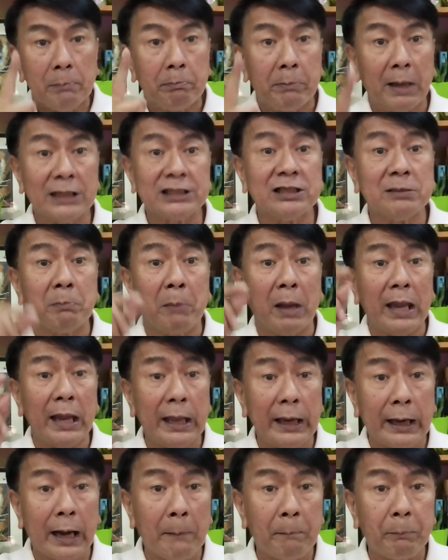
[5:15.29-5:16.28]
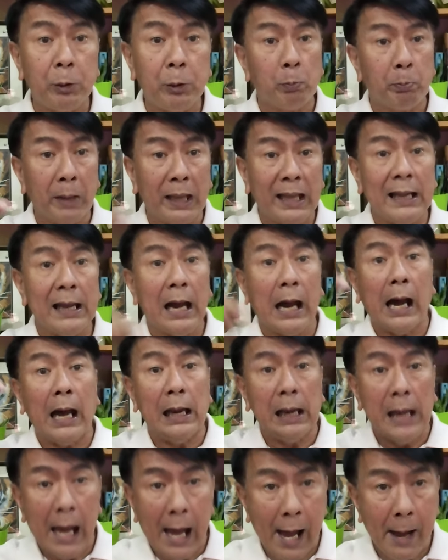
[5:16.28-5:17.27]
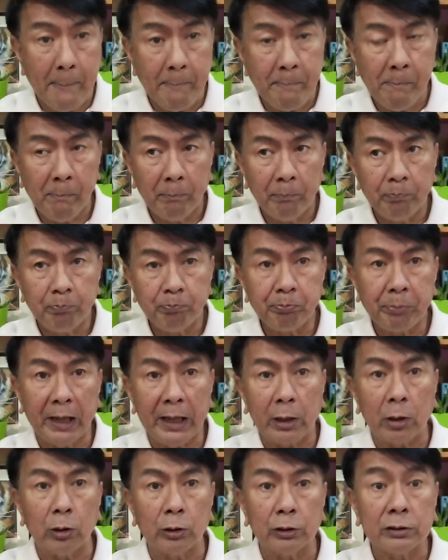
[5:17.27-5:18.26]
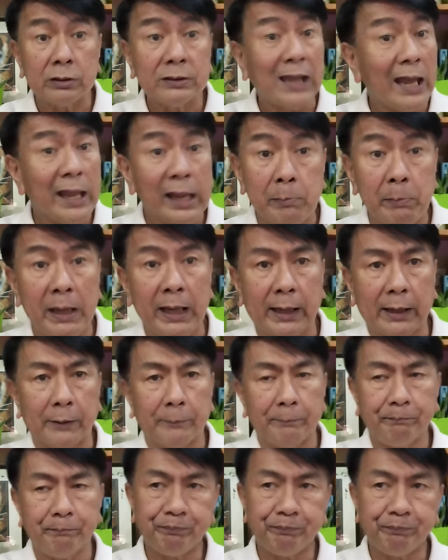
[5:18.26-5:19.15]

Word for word: Mas mahirap yung may alam pero tahimik.